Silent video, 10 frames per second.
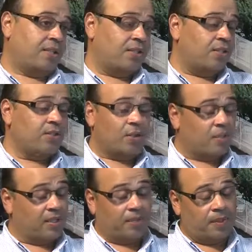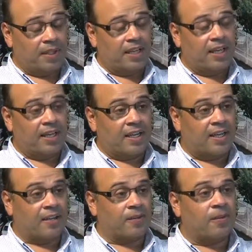sentido, só para ter uma ideia,
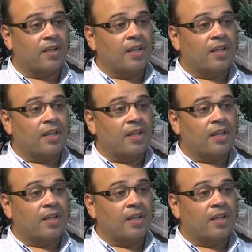Caio,